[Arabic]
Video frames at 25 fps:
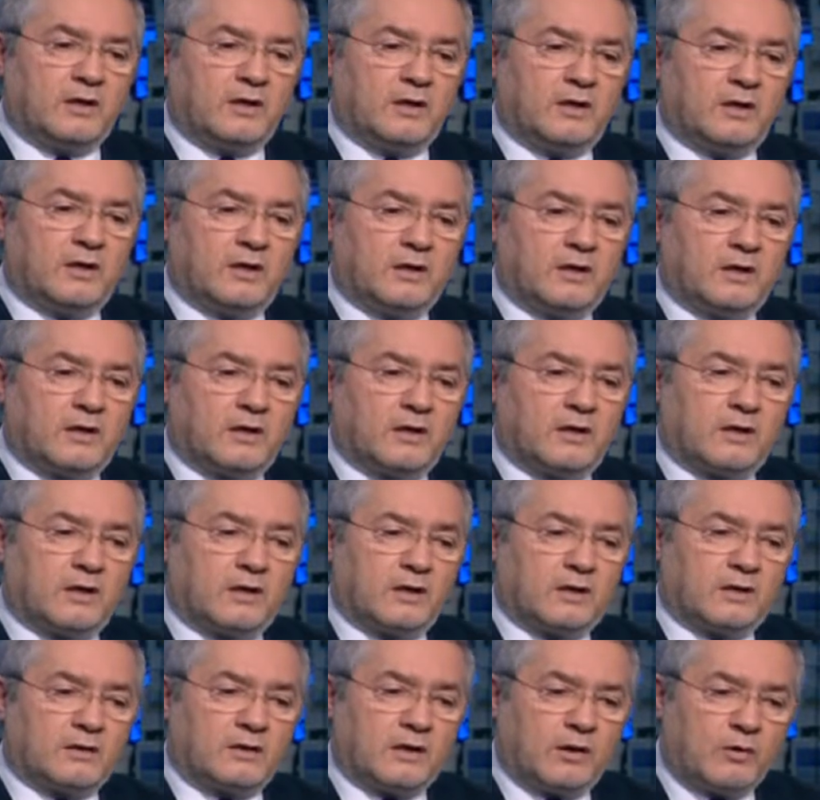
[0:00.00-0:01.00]

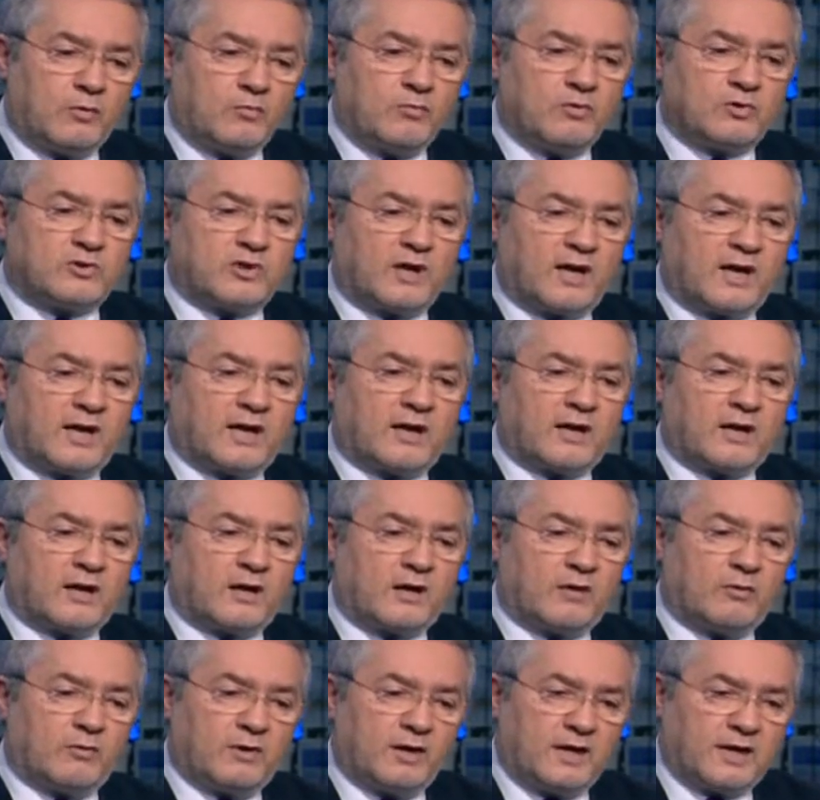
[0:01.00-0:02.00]
آه، لو
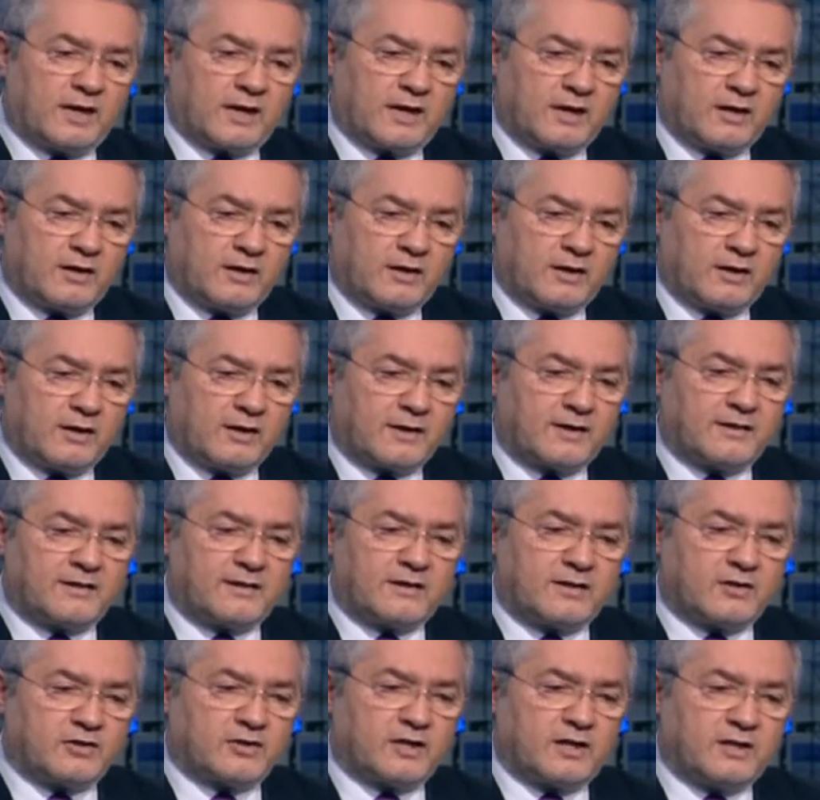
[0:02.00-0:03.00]
متأخرة ولكن
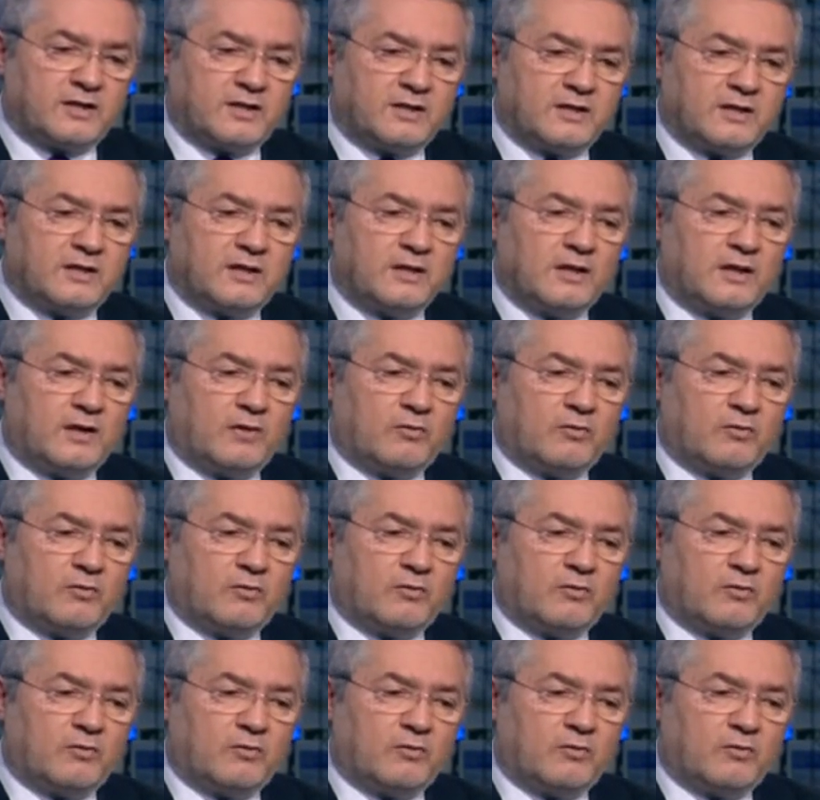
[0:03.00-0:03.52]
كثير جيدة